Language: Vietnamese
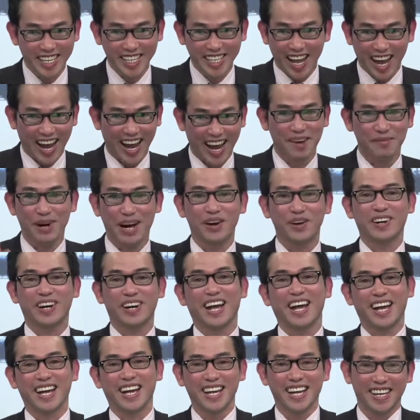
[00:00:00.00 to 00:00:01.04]
để thả máu
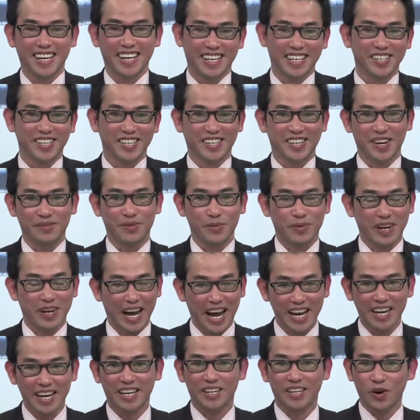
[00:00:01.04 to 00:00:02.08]
ra là được rồi một
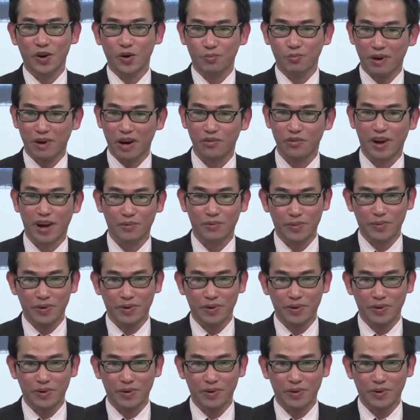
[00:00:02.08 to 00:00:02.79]
cái là hút máu vào